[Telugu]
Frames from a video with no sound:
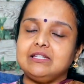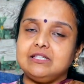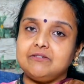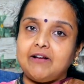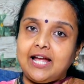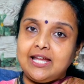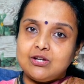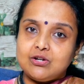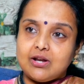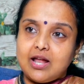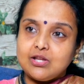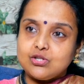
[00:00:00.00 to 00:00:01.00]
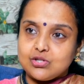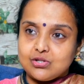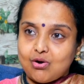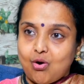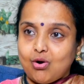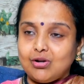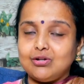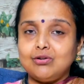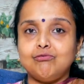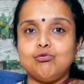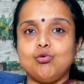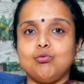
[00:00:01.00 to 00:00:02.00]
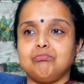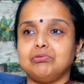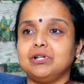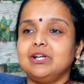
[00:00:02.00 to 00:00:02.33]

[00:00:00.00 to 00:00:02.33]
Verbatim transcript: డివైన్ రష్ ఆర్డర్ వూంబ్